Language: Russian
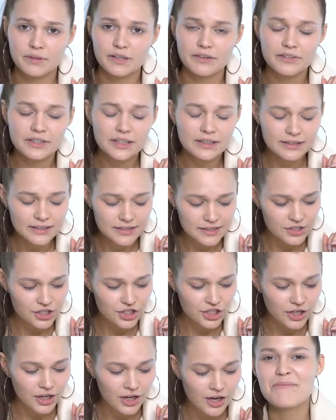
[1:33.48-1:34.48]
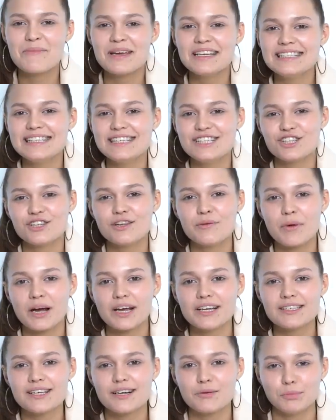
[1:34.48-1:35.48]
половиной тысячи. Месячной
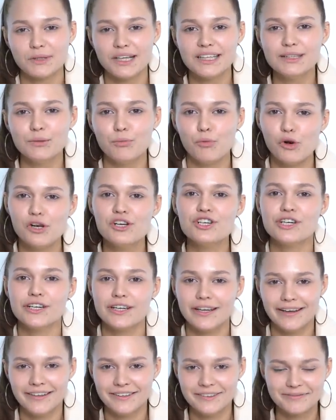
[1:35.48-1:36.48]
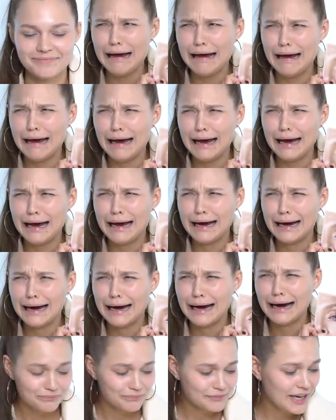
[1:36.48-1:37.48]
моей зарплаты больше нет.
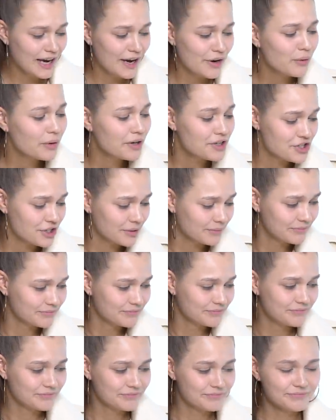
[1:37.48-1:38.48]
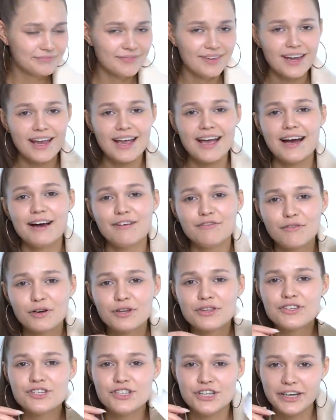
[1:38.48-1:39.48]
Короче,
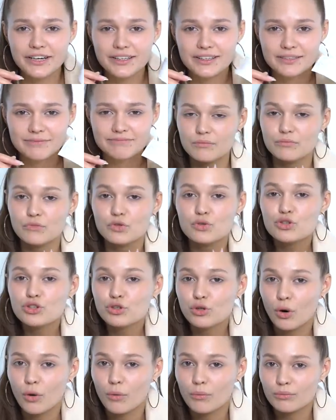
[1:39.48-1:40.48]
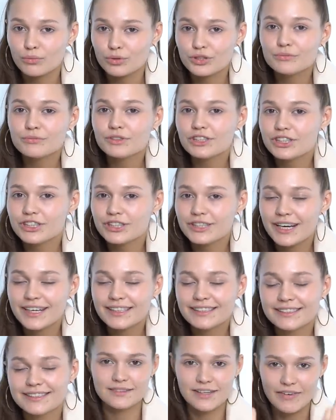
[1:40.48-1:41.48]
вот чек. Ну что, будем
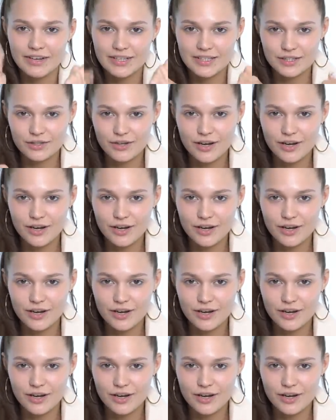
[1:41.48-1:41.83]
начинать? Давайте